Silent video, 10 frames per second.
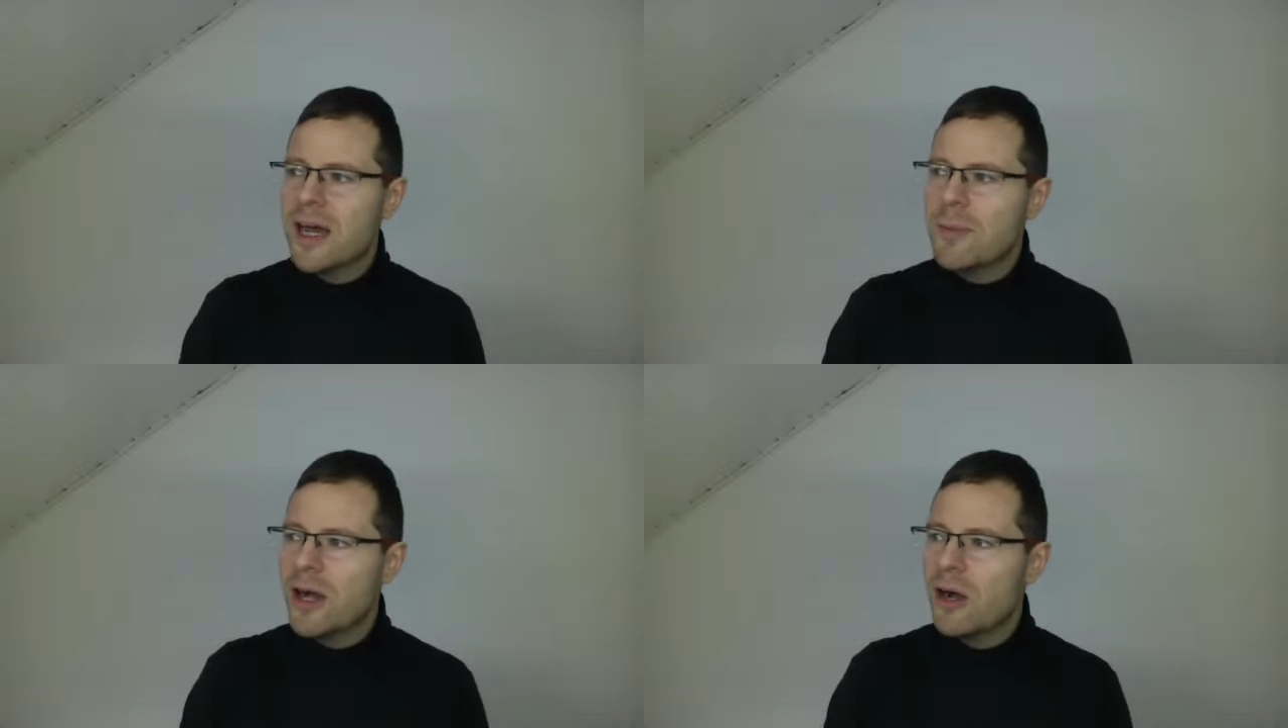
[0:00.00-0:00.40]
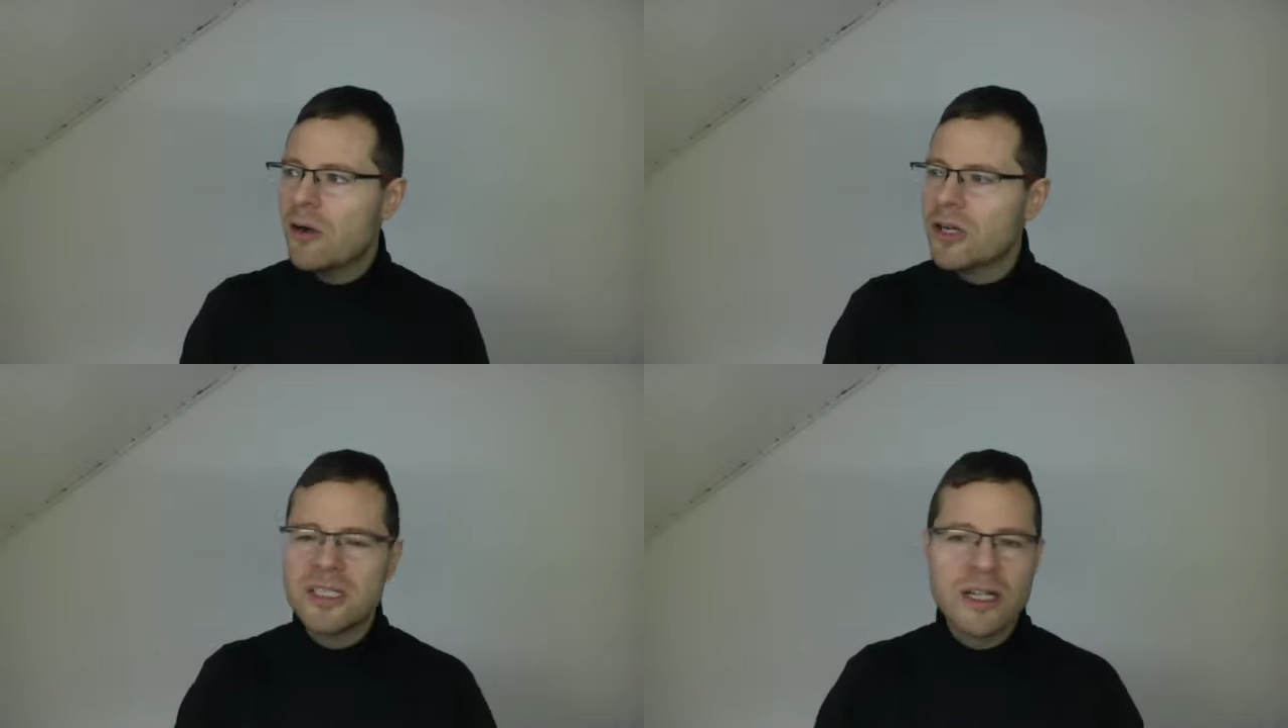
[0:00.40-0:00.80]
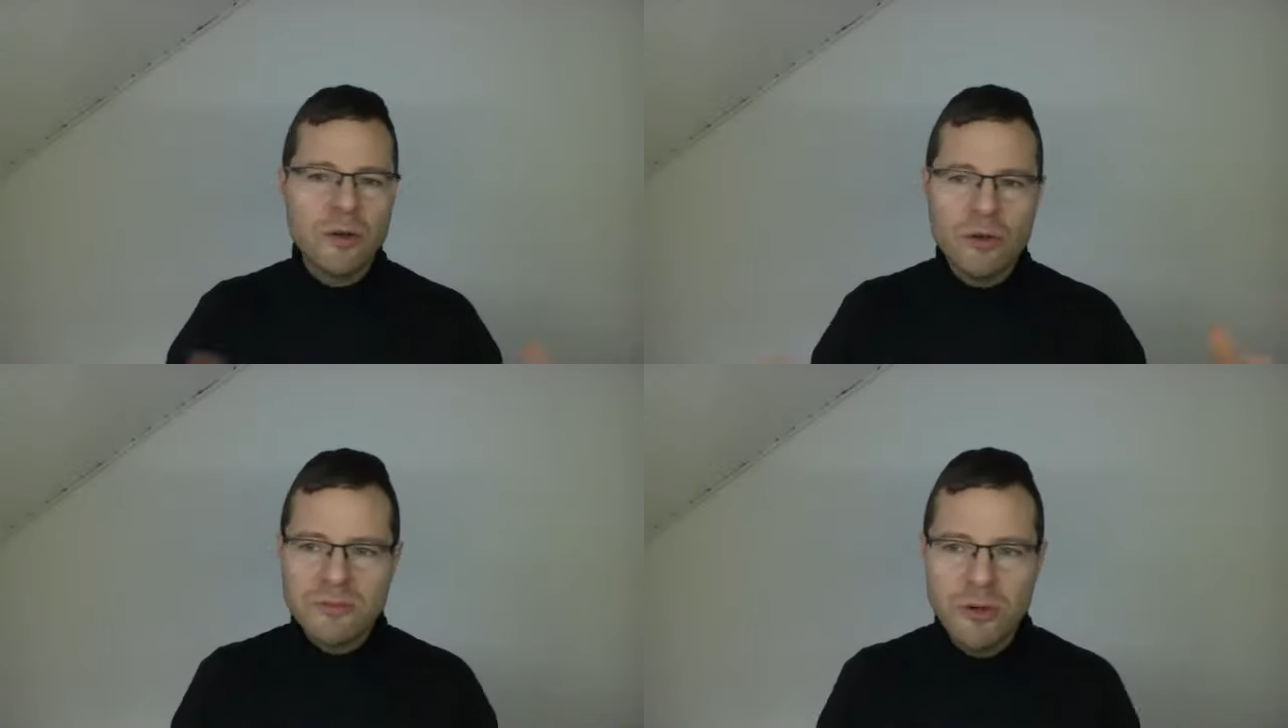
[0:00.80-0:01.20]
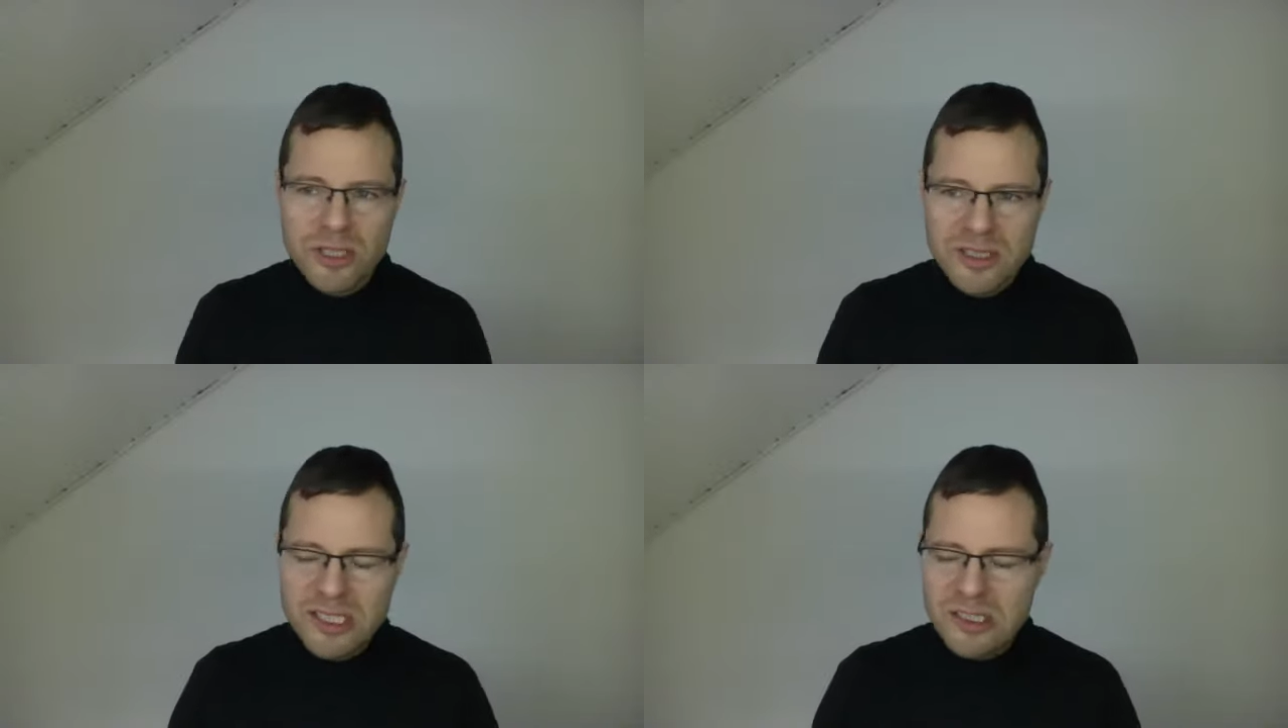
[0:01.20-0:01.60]
aber auch in der großen
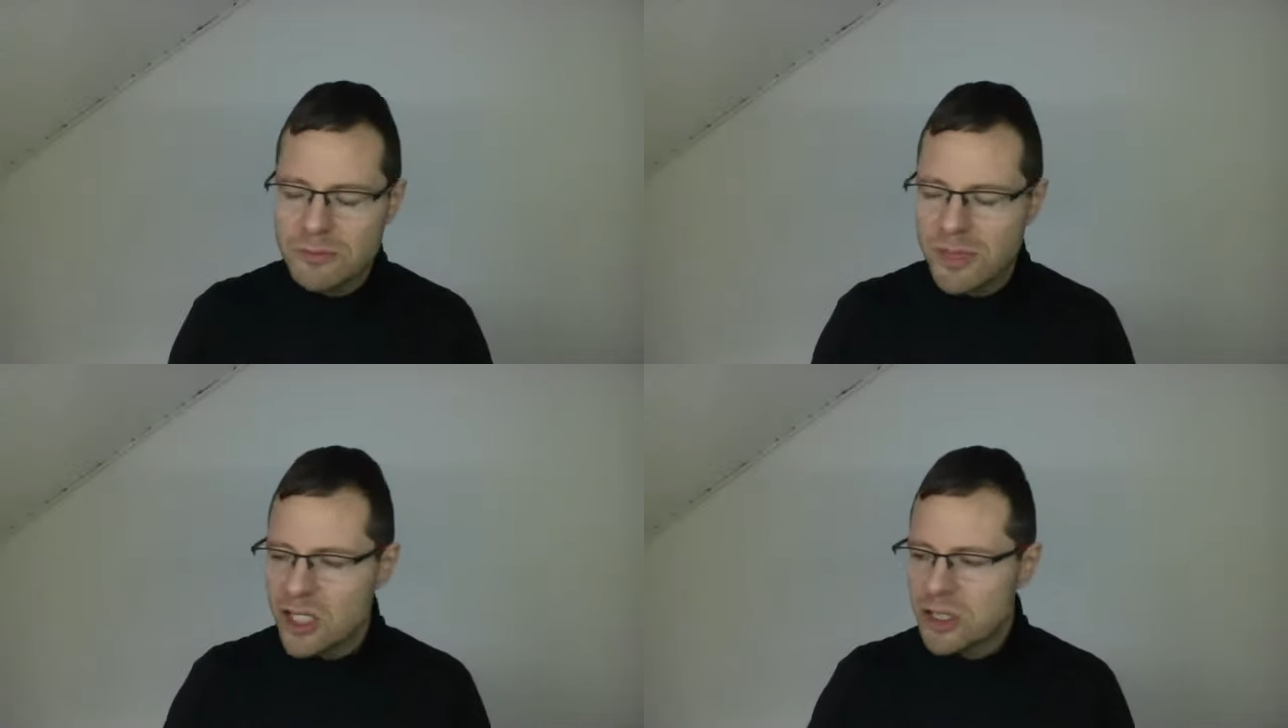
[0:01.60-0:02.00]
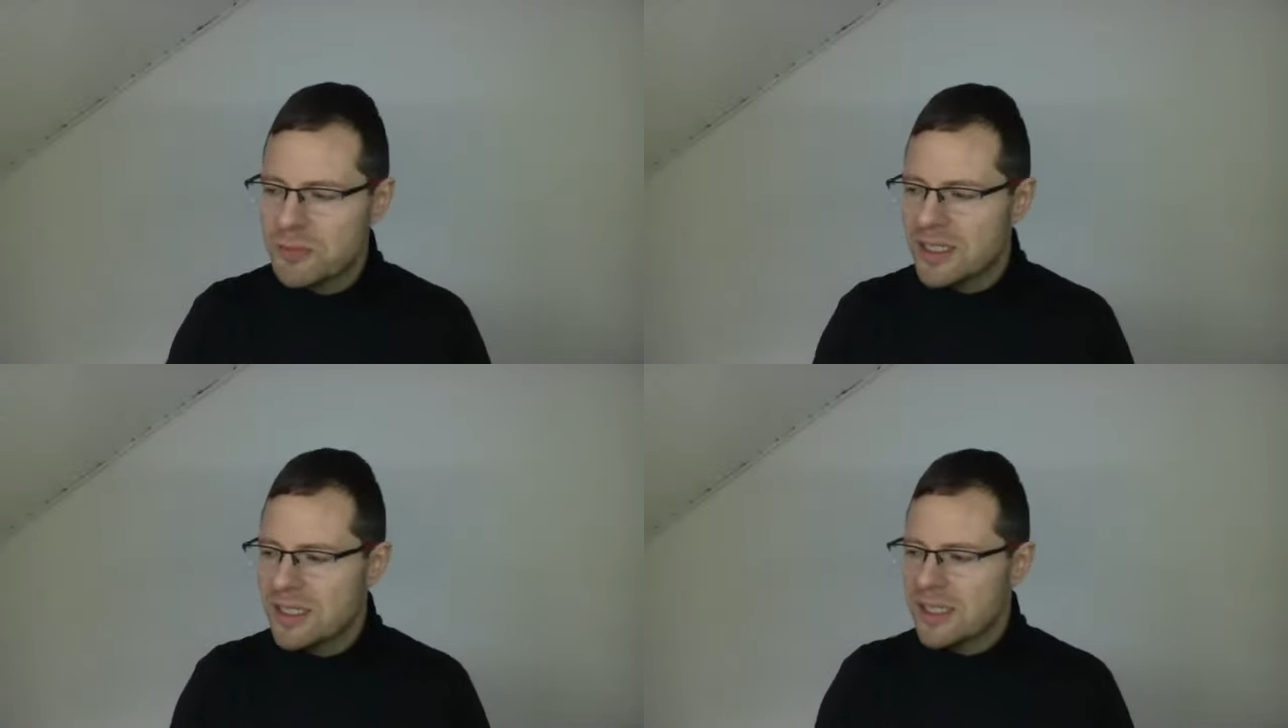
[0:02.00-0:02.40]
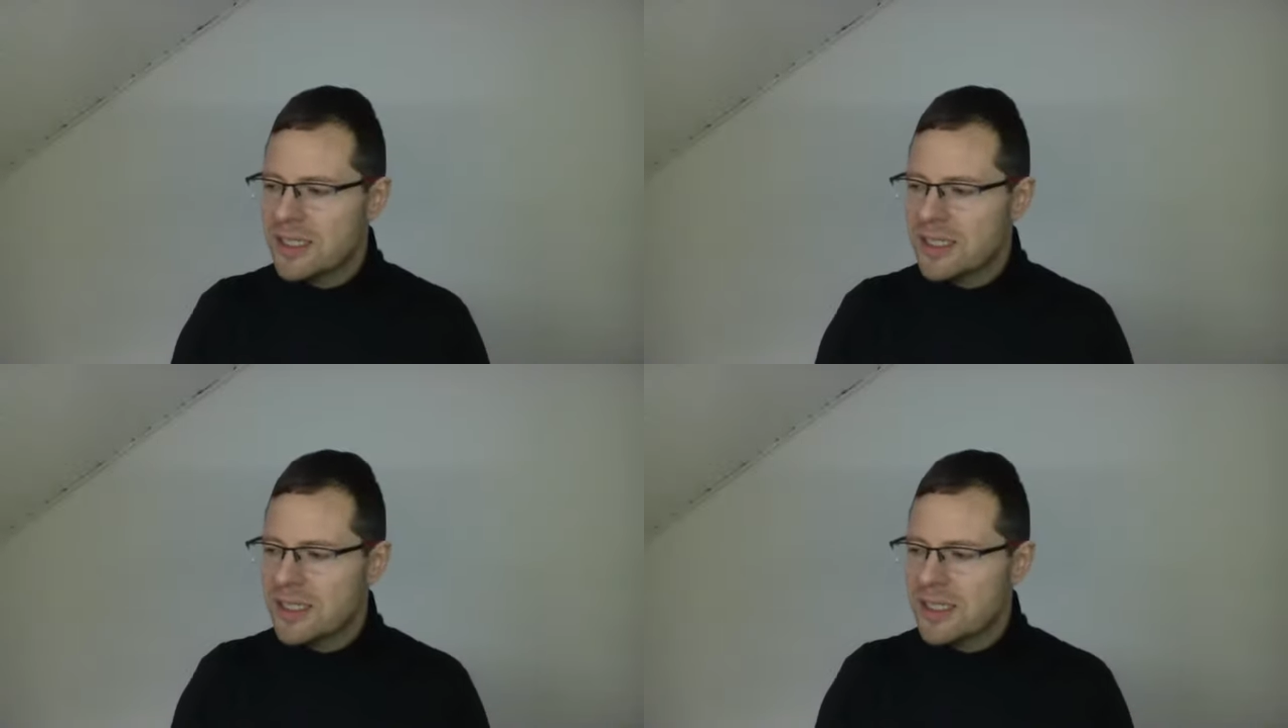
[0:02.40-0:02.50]
Politik zum Beispiel,